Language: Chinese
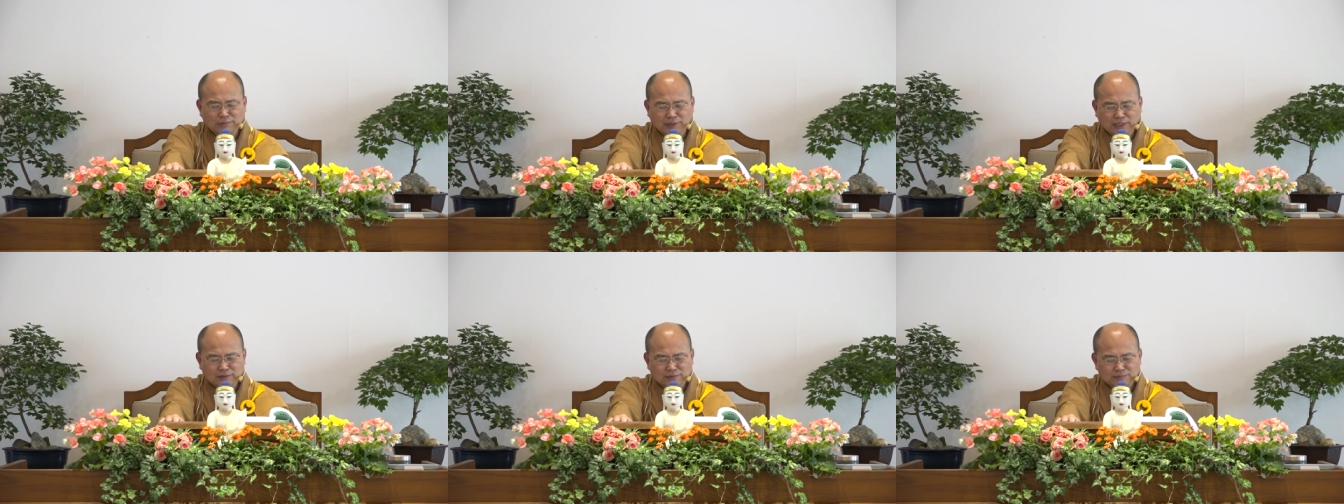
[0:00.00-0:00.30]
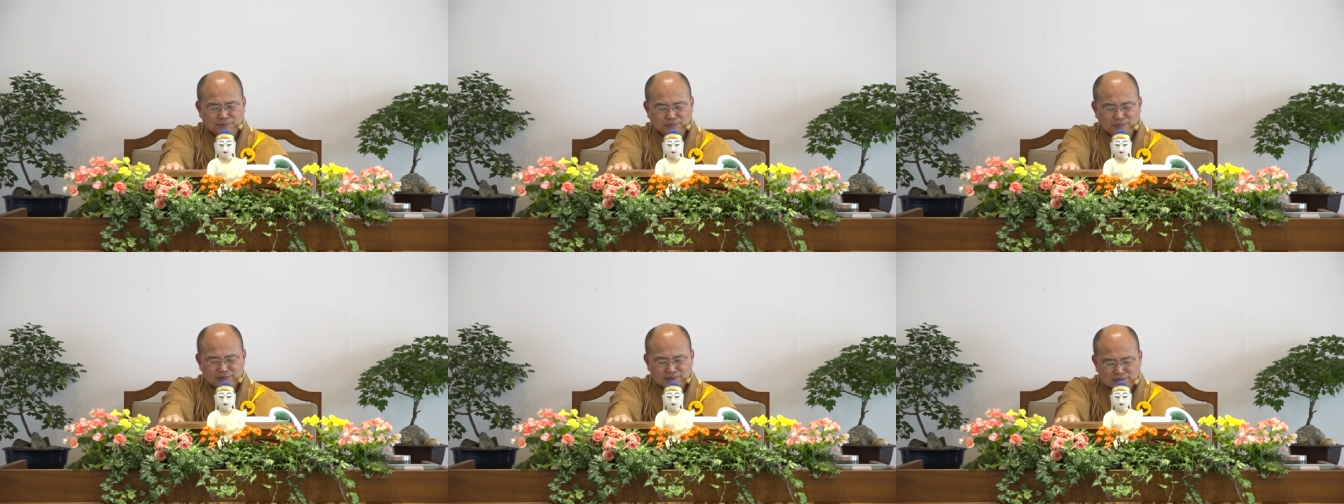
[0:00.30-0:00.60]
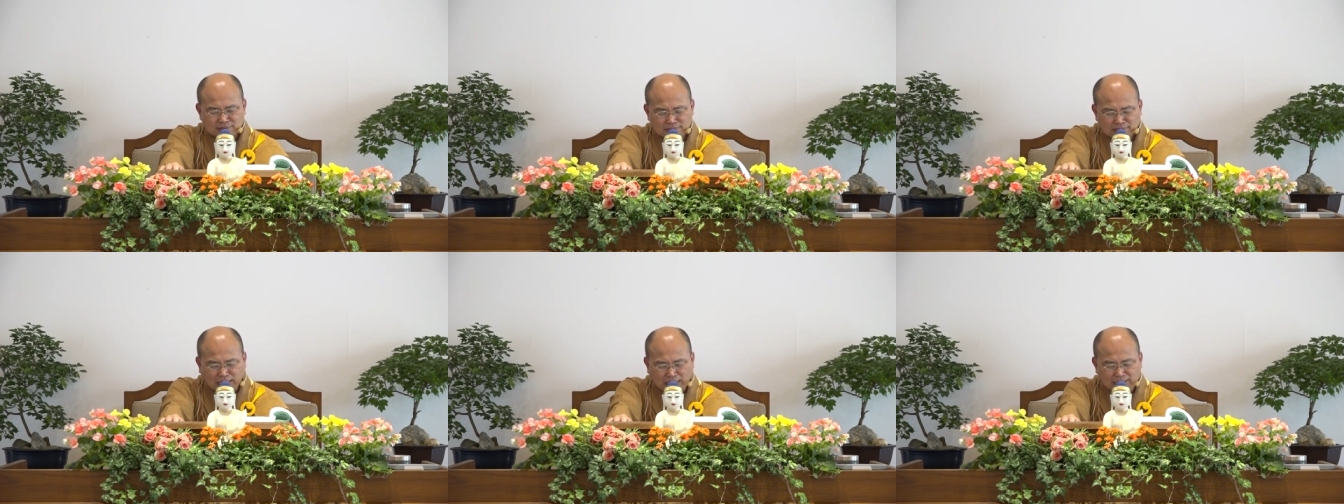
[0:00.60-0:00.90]
吗？
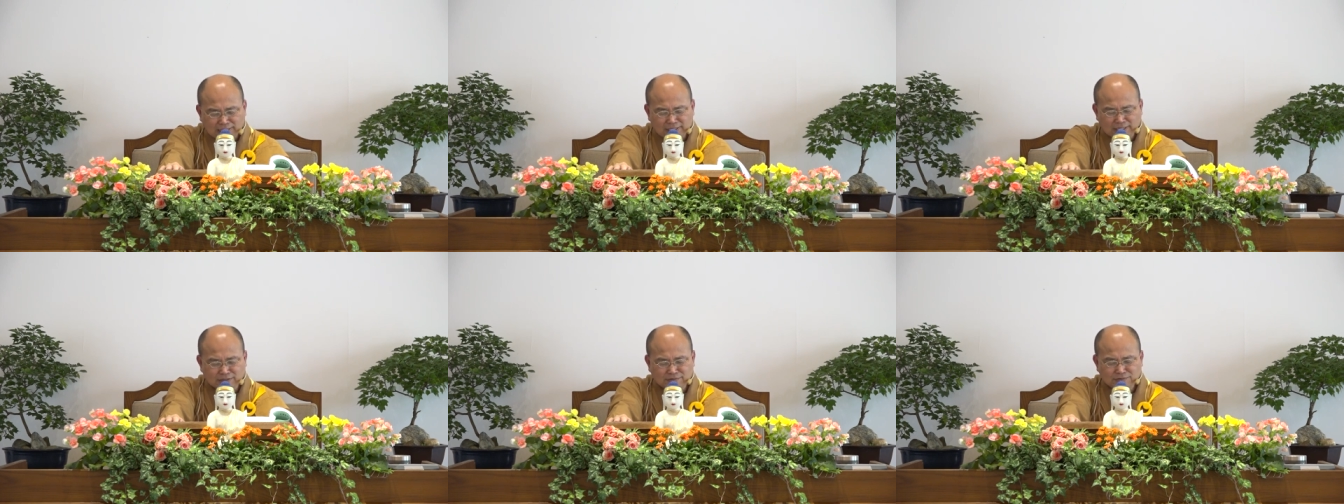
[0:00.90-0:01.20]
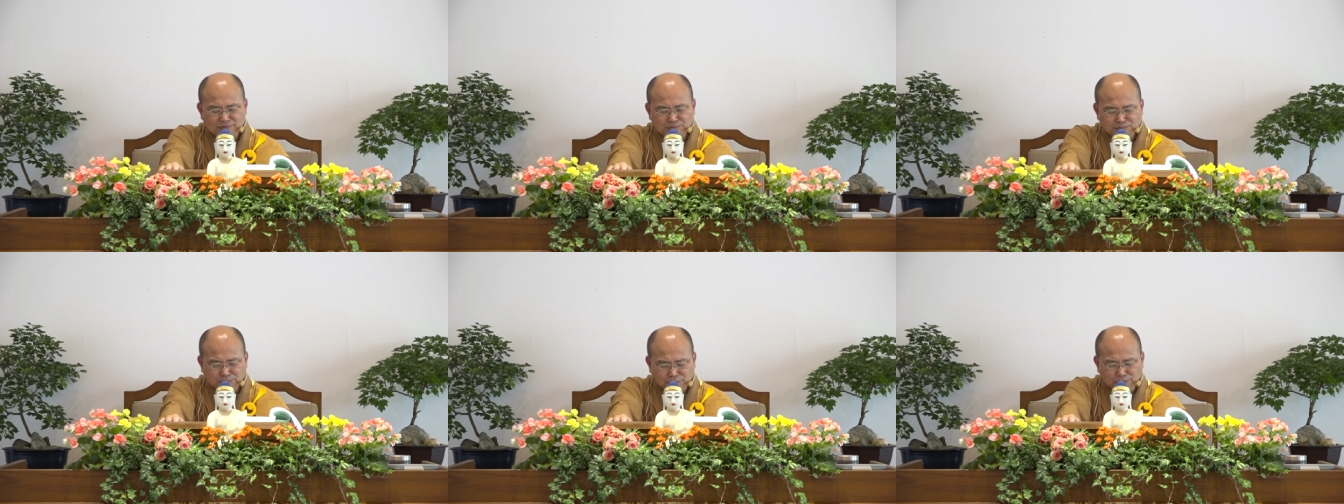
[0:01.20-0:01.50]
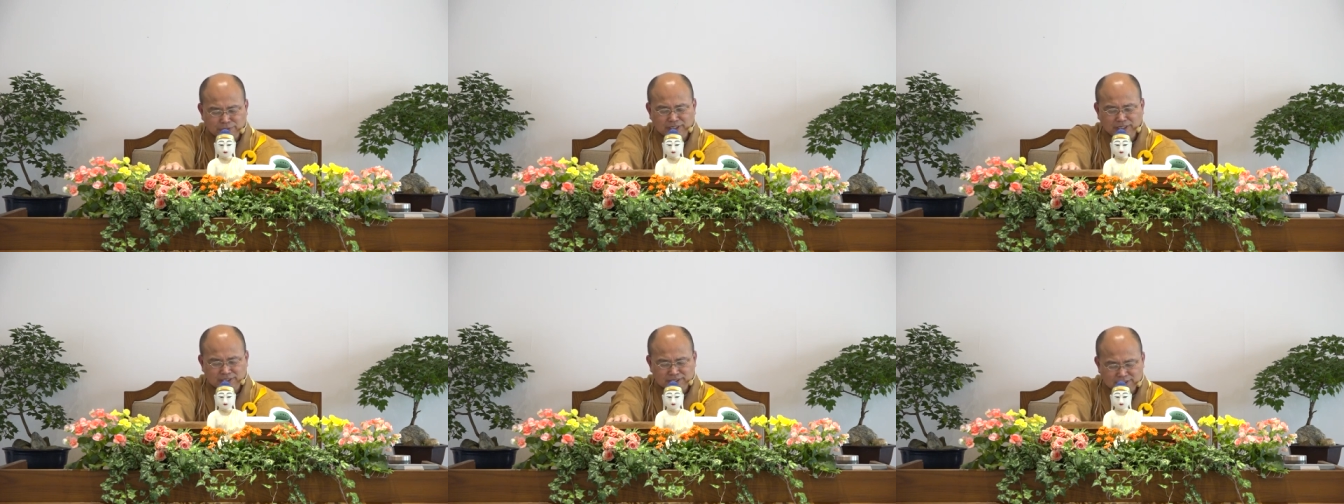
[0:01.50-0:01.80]
打眼
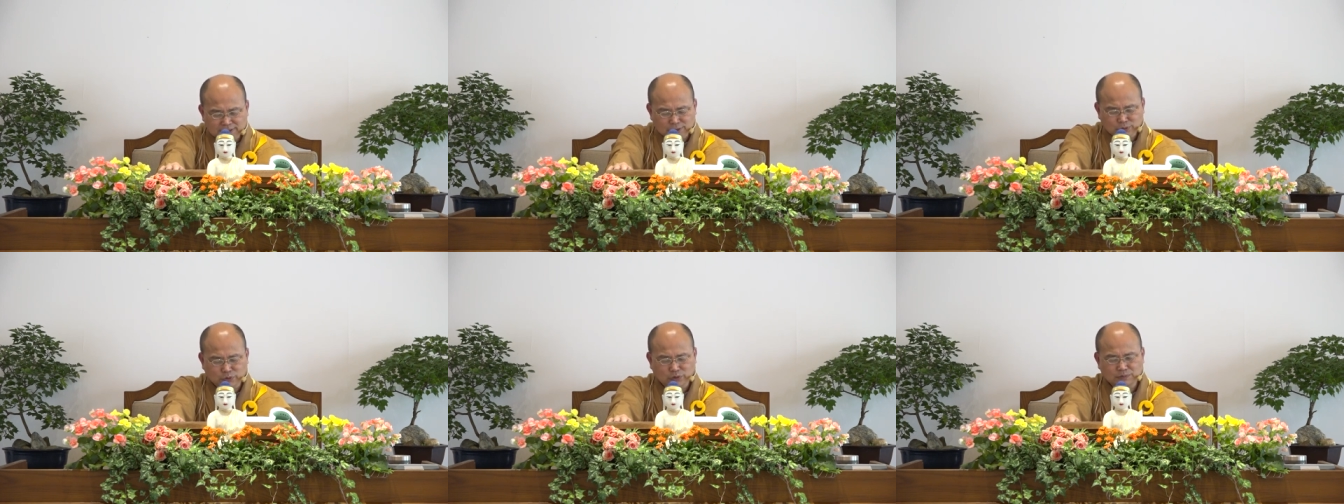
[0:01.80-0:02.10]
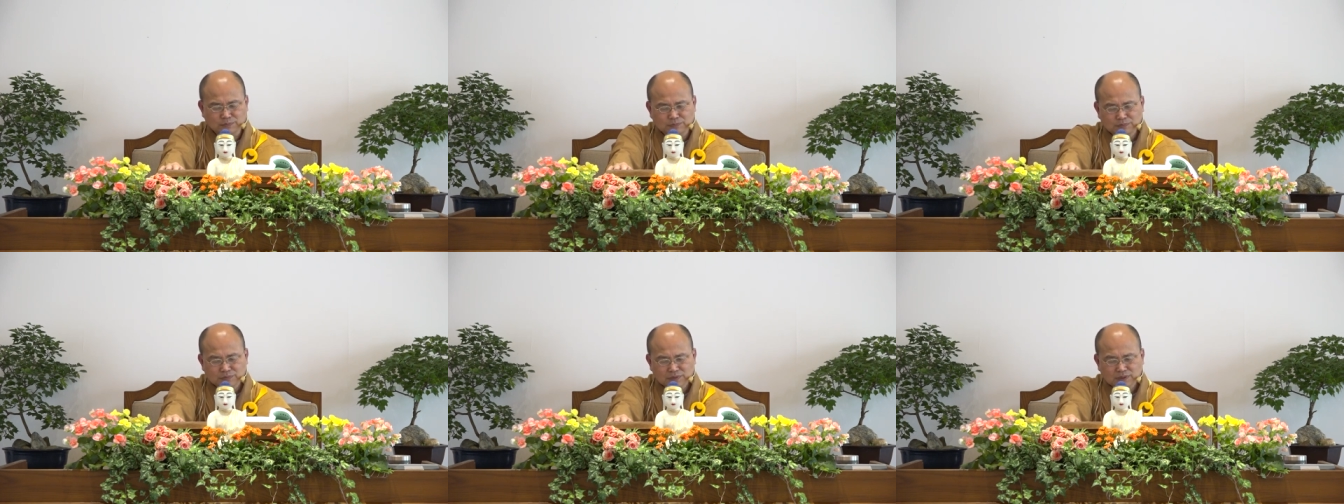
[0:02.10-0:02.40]
不也，是尊。